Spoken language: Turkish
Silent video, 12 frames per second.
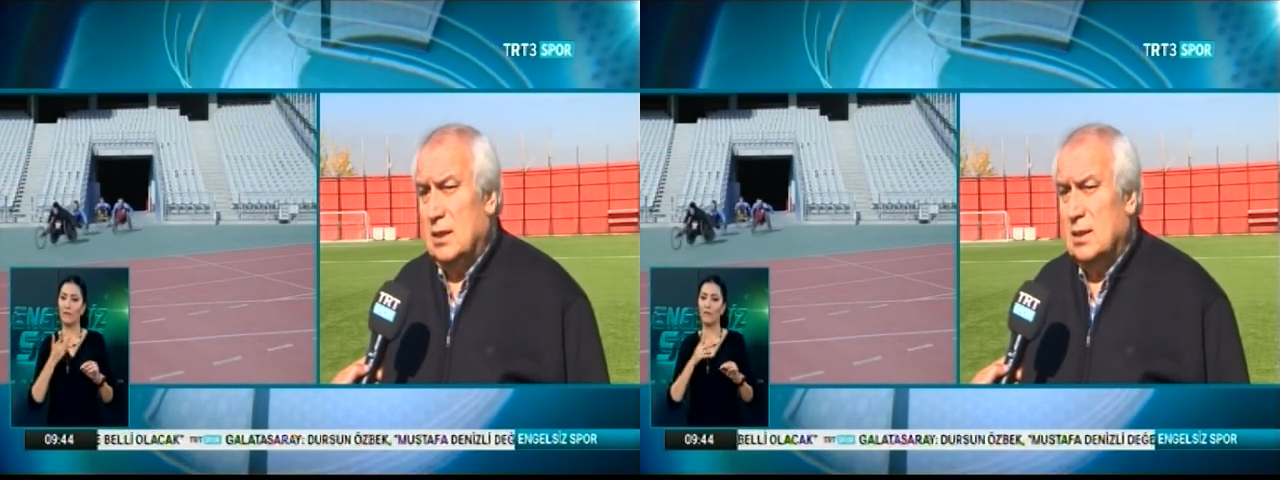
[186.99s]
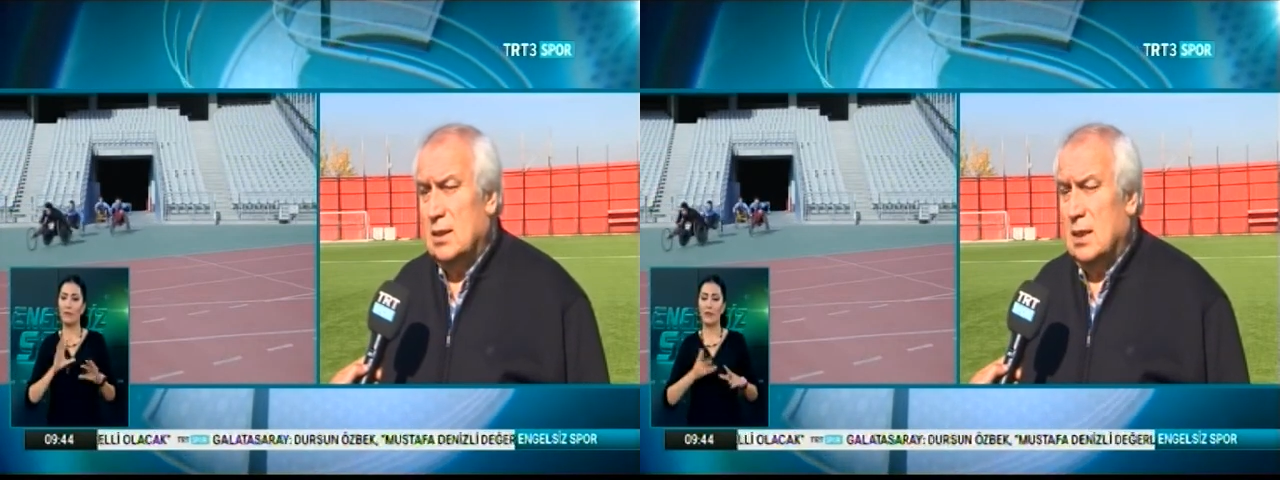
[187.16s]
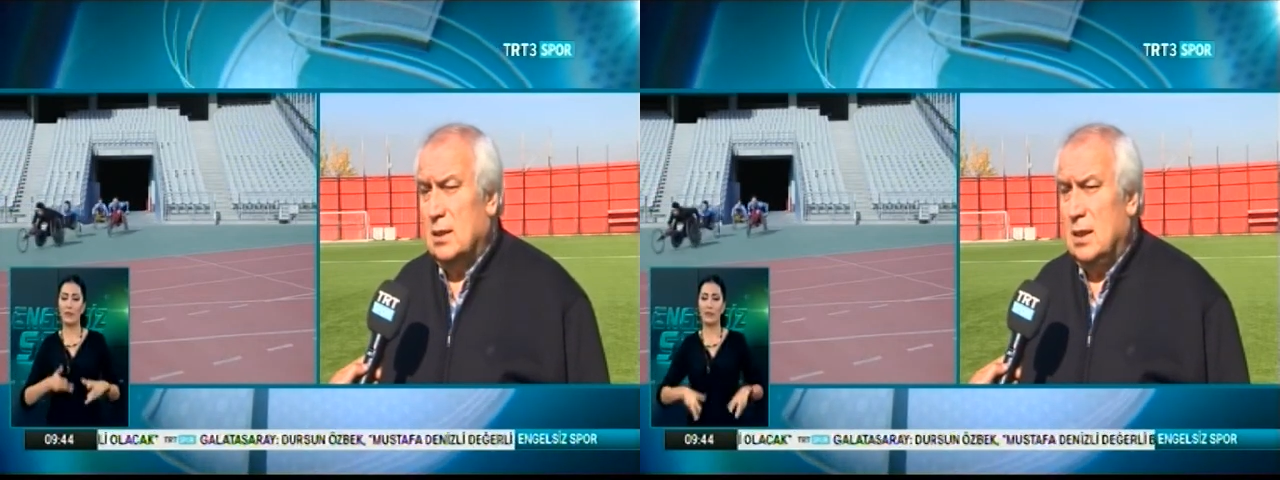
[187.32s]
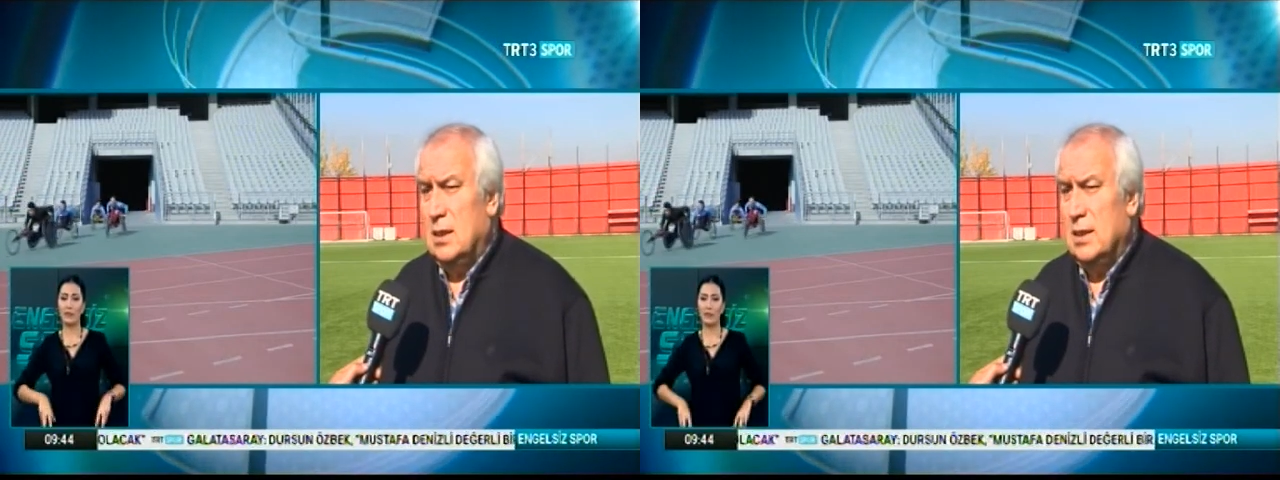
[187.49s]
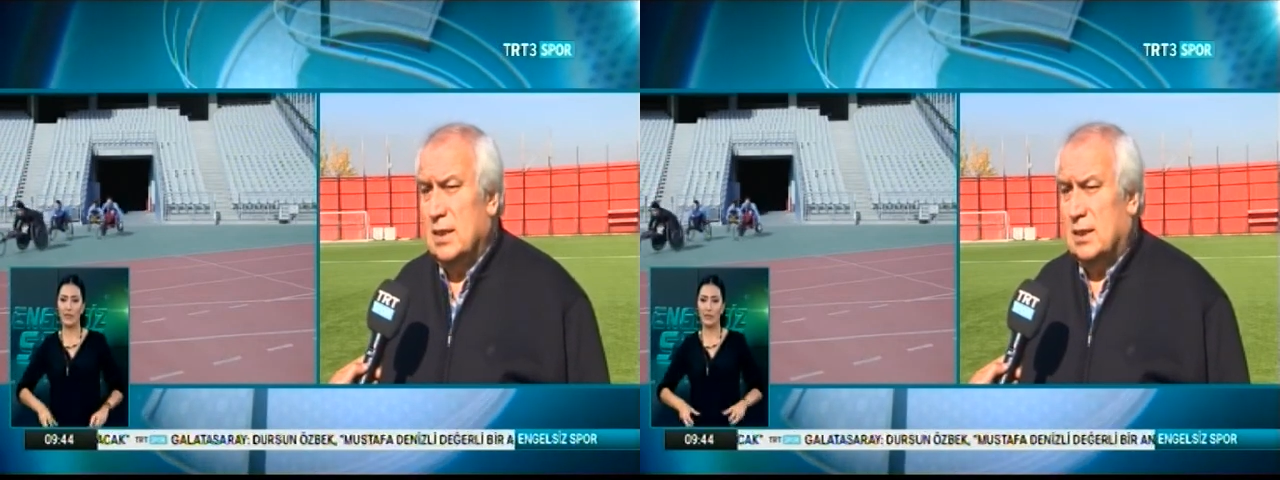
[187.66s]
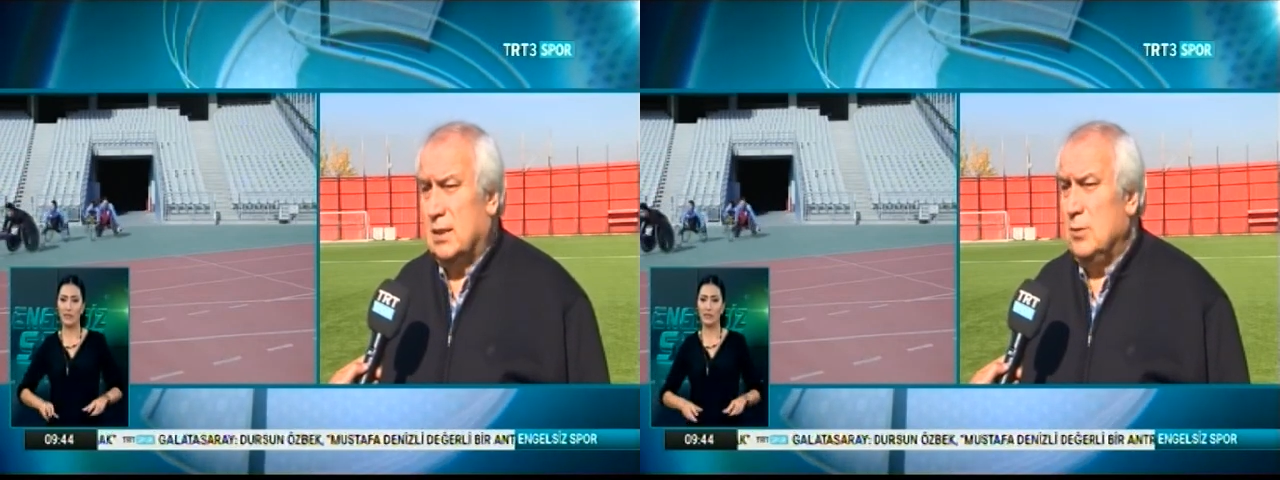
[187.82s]
sandalye
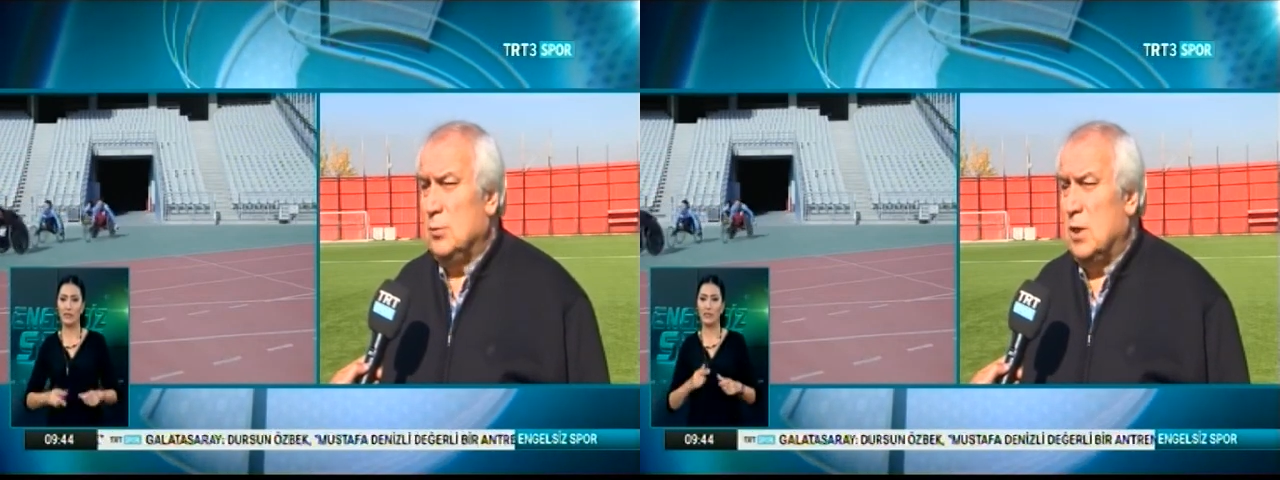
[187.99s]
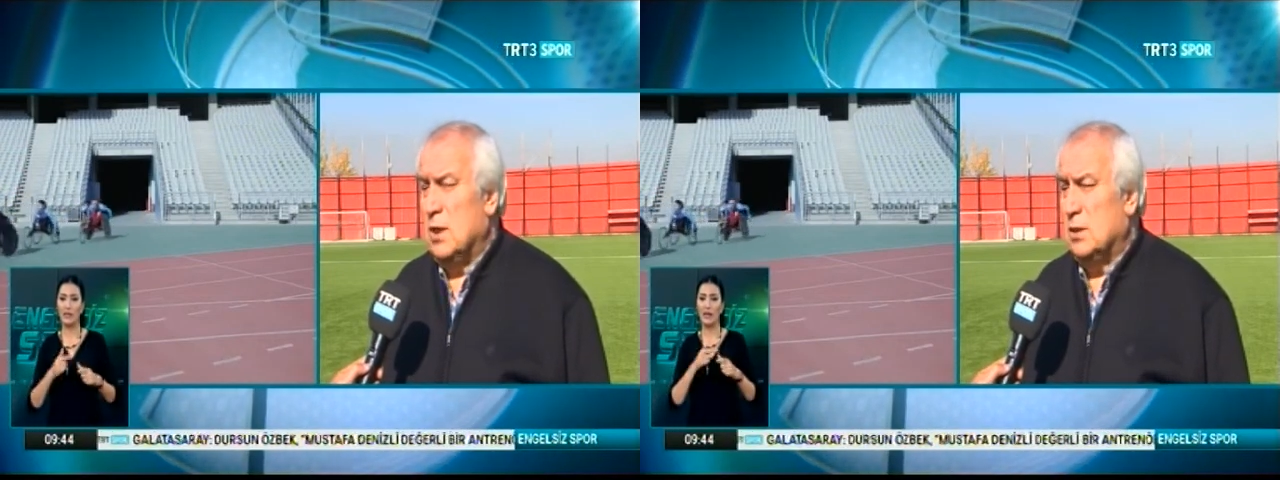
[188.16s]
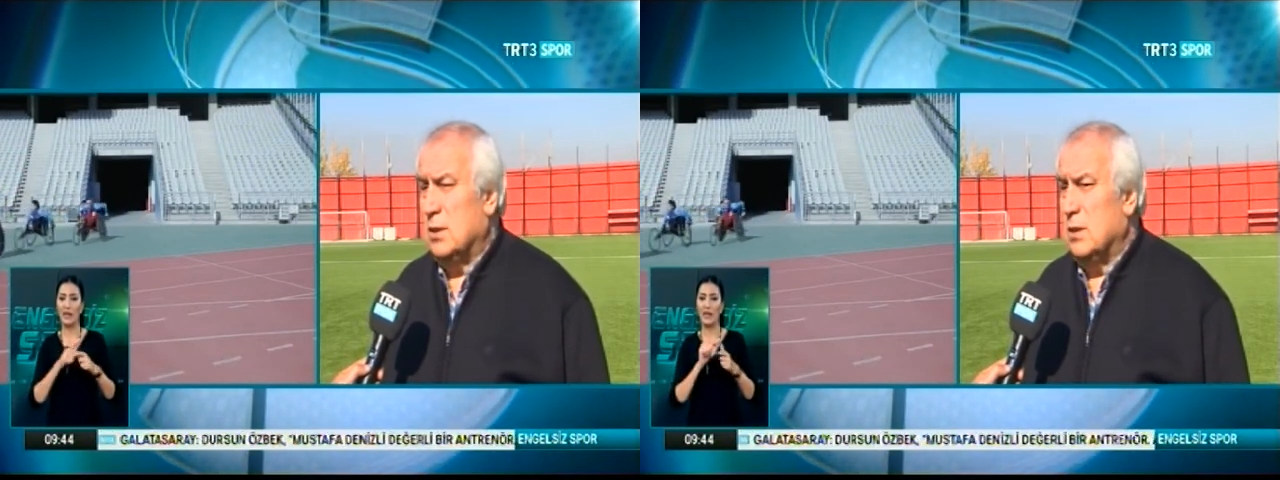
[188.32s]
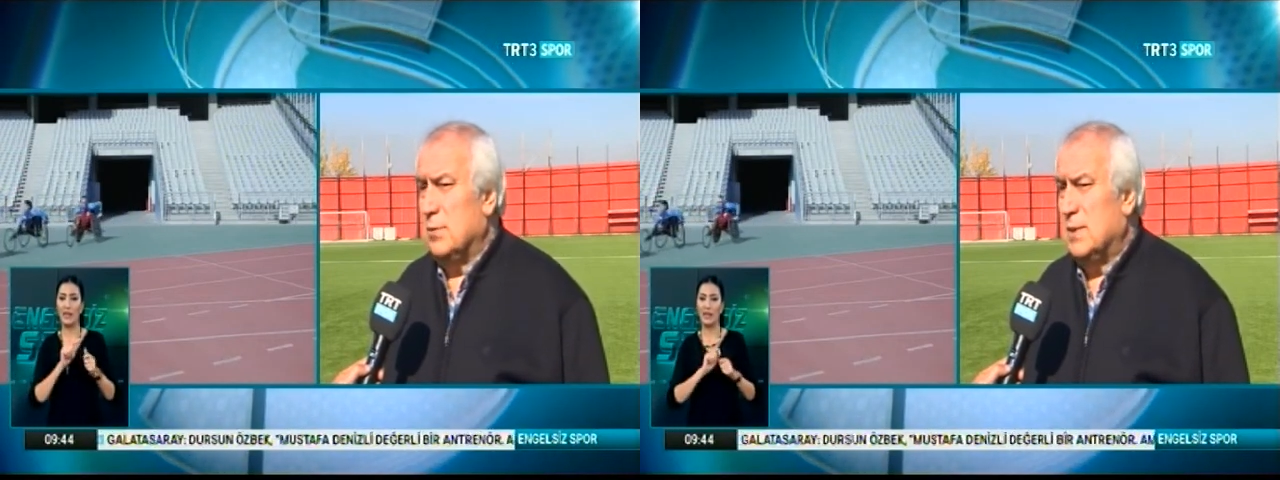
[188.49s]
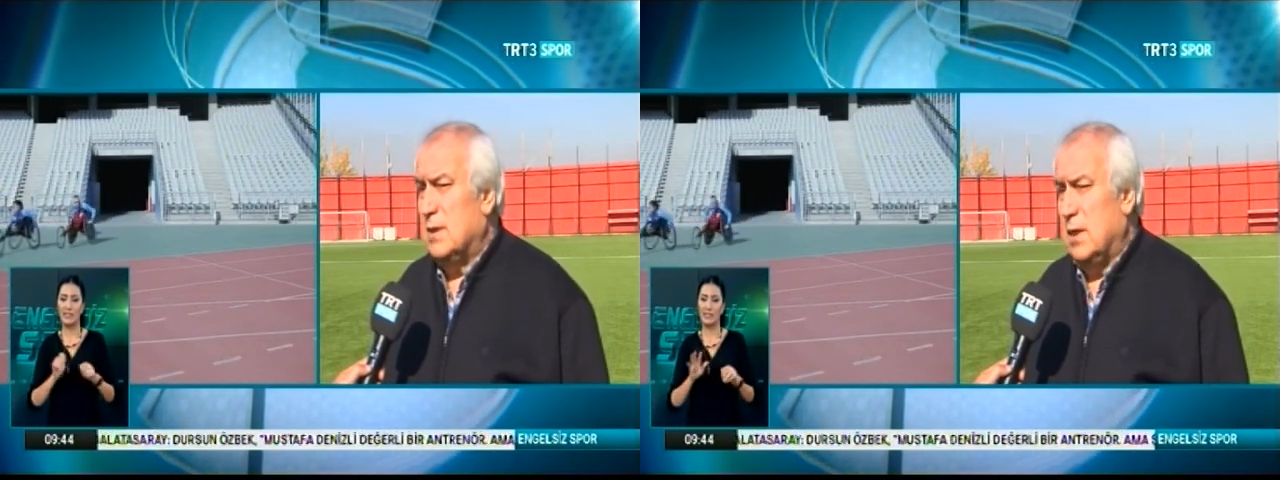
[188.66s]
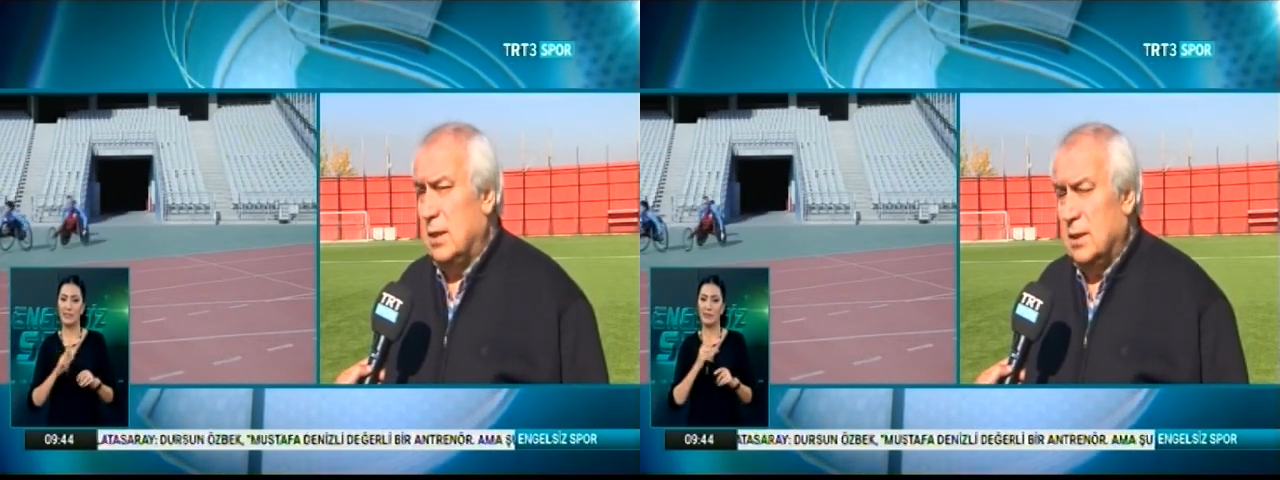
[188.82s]
eskrim
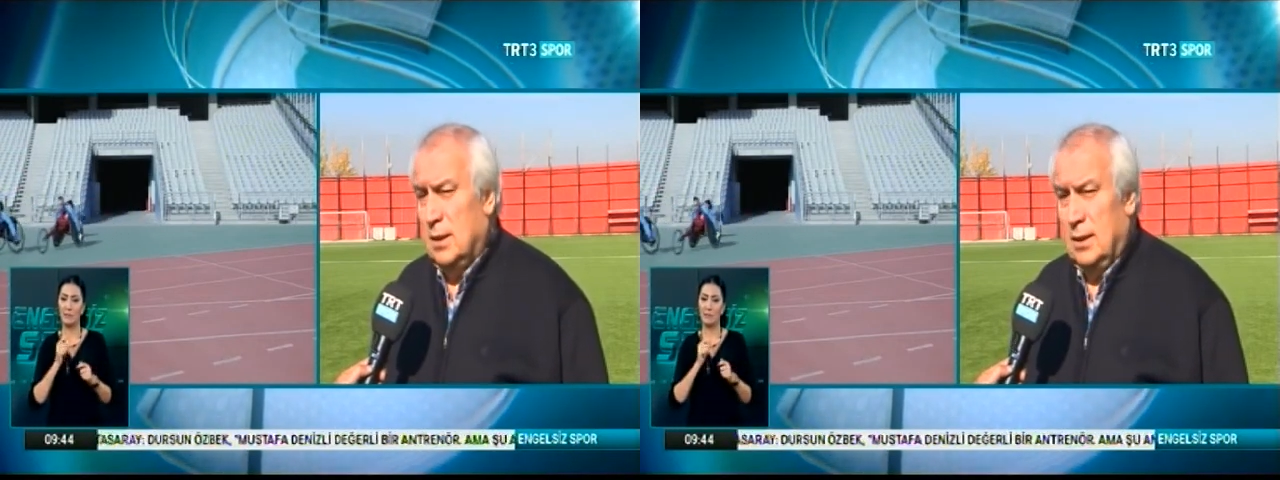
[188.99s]
branşlarımızı da